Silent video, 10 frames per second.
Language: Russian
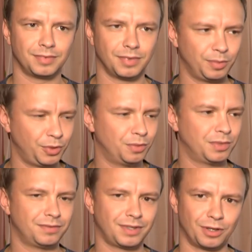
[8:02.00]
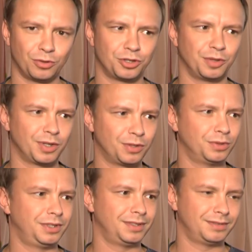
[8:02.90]
объемов, хорошей
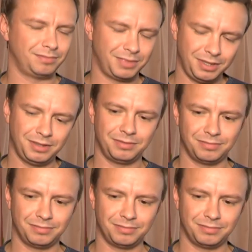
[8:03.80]
погоды и